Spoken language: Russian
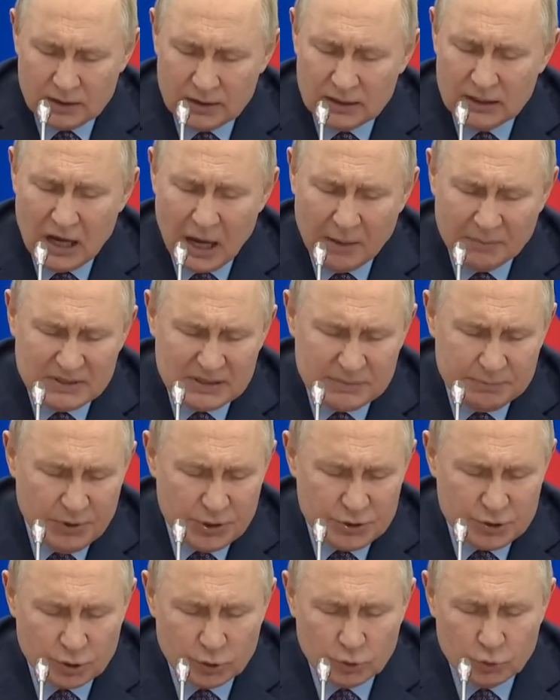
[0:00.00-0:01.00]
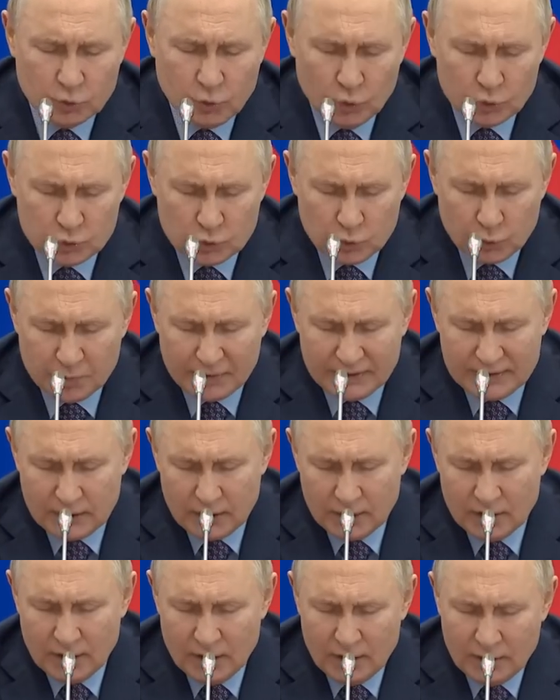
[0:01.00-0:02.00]
и обеспечить доступ к
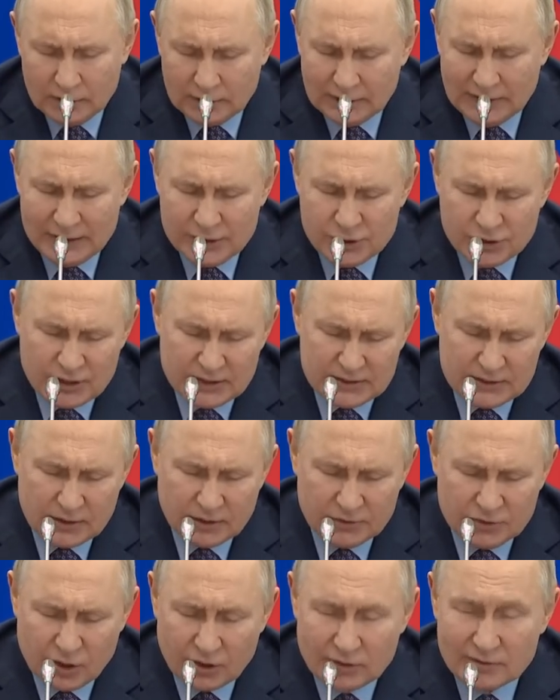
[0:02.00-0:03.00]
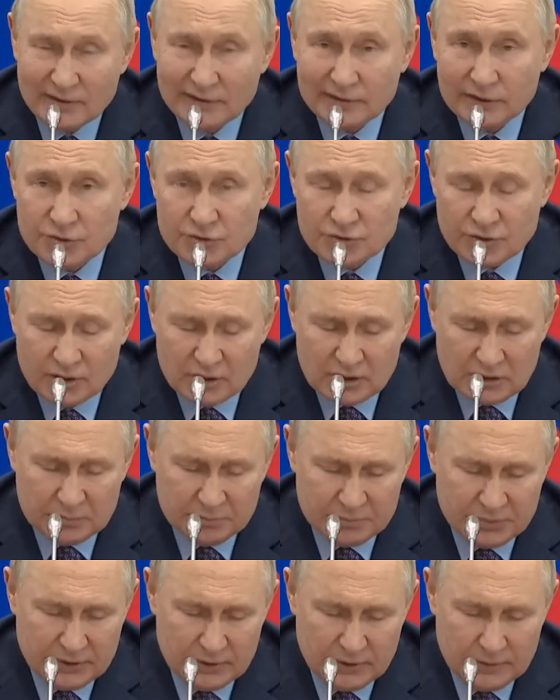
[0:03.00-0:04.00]
ней для частных технологических
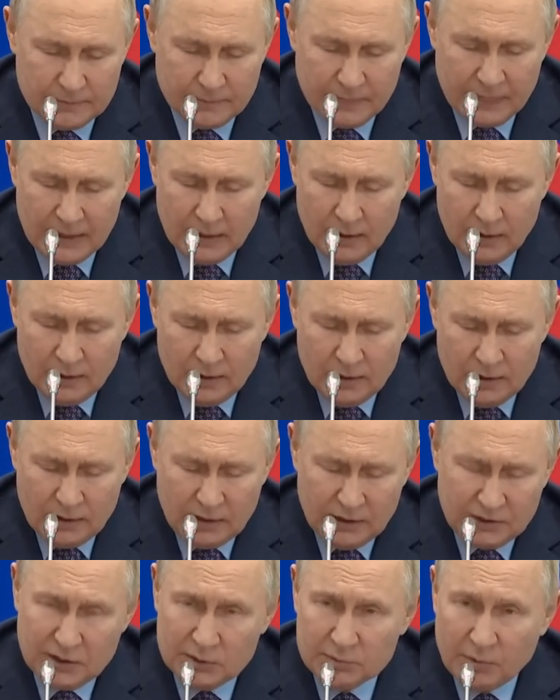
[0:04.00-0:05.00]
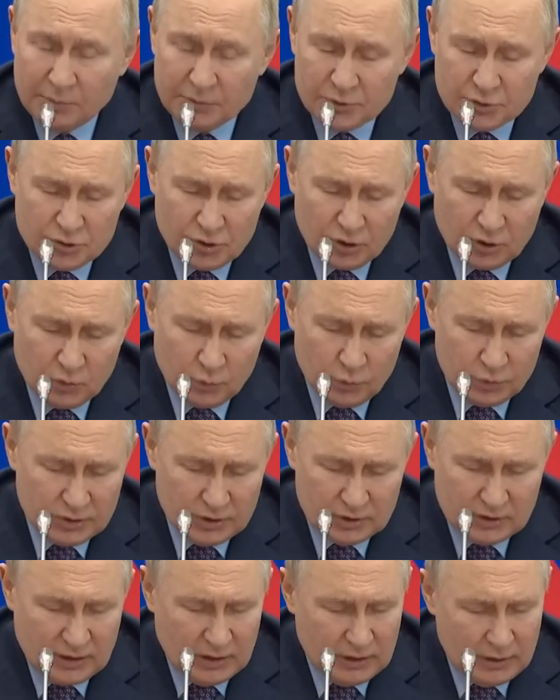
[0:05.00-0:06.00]
компаний хотел бы подчеркнуть,
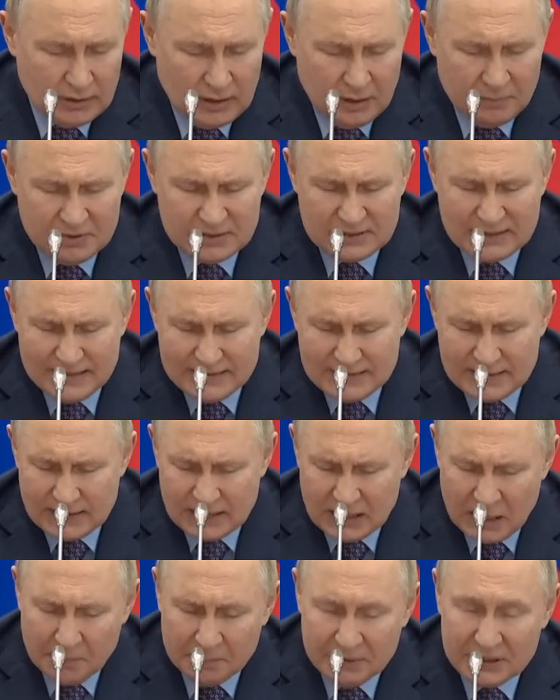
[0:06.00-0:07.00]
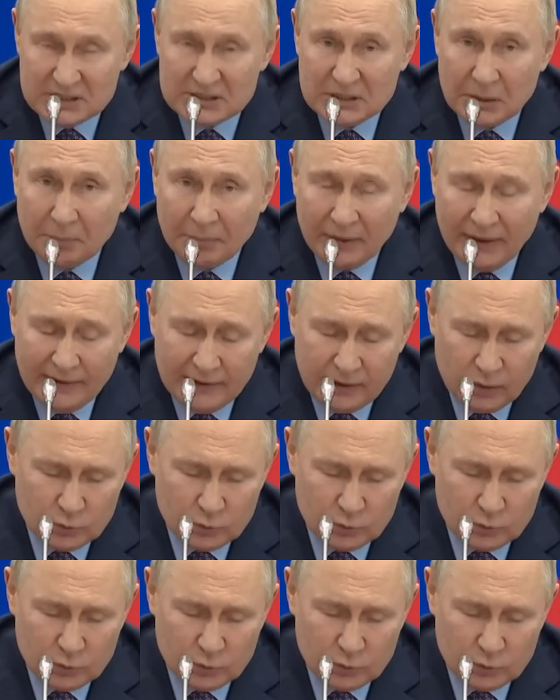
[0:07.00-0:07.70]
это обязательное, принципиальное